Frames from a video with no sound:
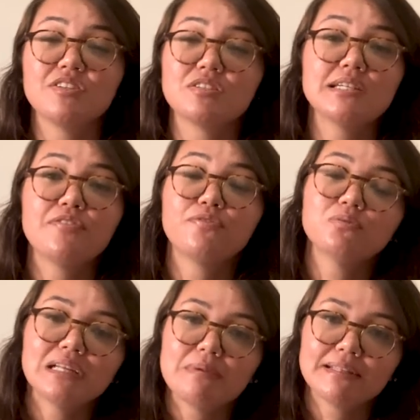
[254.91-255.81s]
de si é
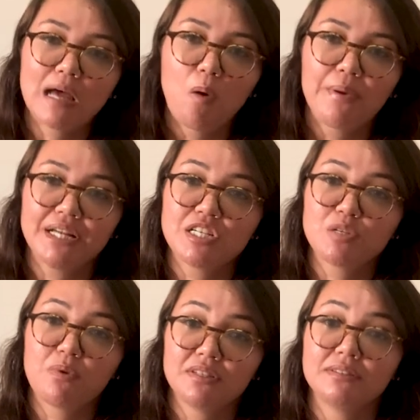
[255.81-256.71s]
fundamental para que a
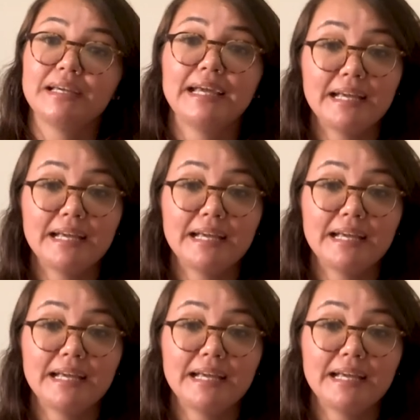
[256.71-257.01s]
gente possa ter